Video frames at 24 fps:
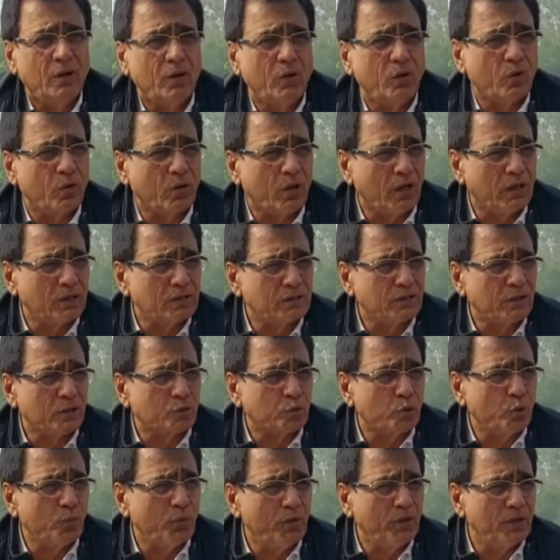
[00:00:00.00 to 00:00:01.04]
और आज तक
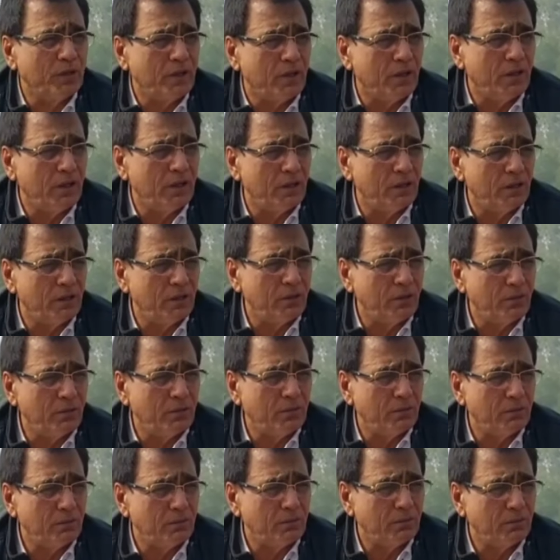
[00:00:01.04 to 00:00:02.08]
तो वे
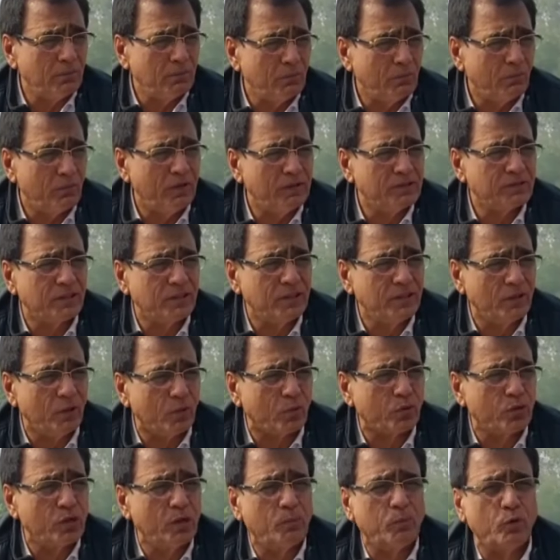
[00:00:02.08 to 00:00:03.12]
वैसे ही
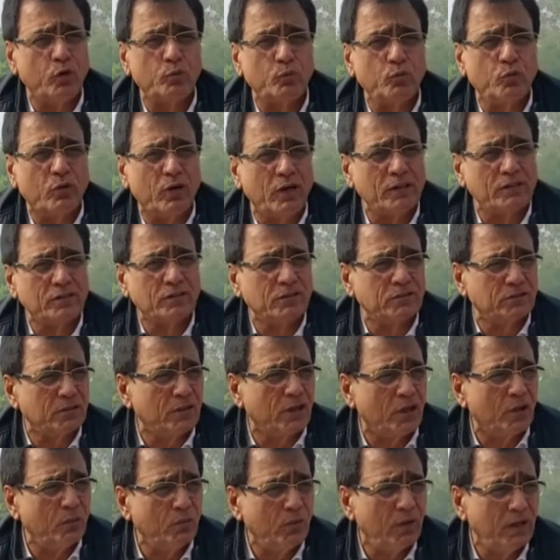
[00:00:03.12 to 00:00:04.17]
हॉकी बहुत बुखार चढ़
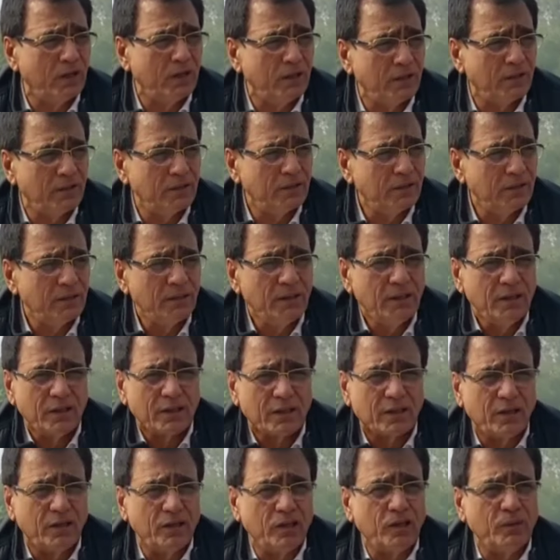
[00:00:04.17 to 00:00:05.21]
चढ़ा हुआ है
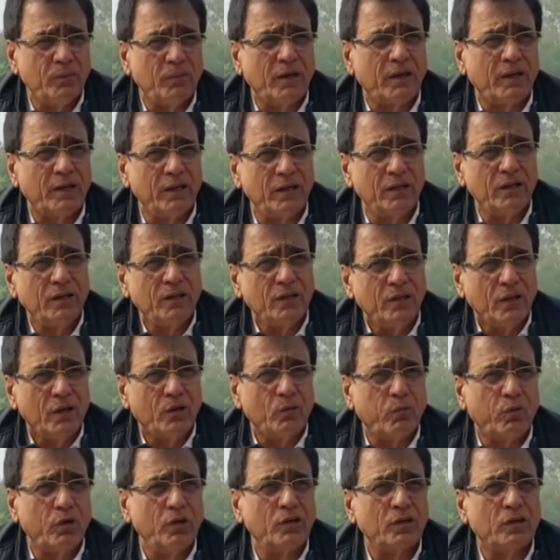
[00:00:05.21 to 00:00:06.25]
कल ही हमारे
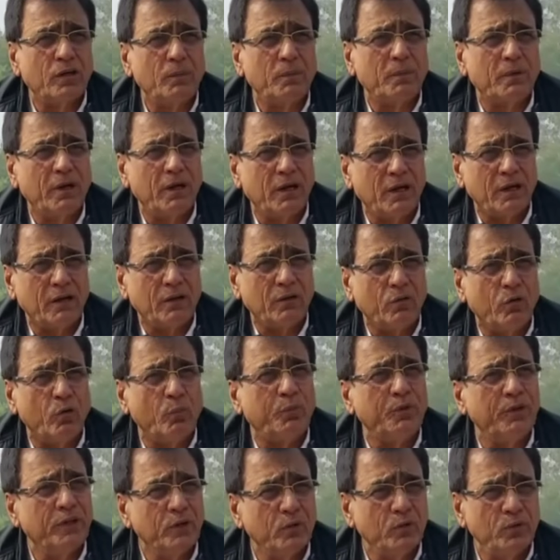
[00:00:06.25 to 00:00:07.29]
वर्ल्ड कप का
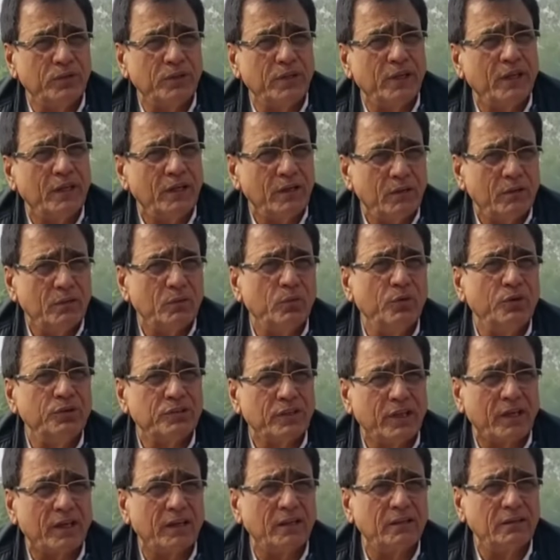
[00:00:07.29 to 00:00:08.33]
ओपनिंग हुई है
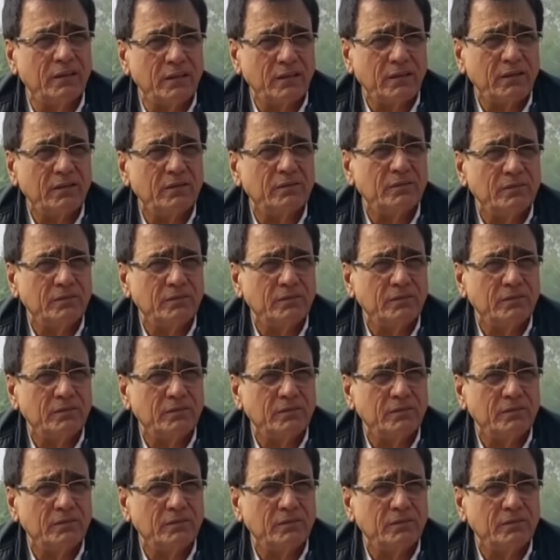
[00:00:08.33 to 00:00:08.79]
उड़ीसा के अंदर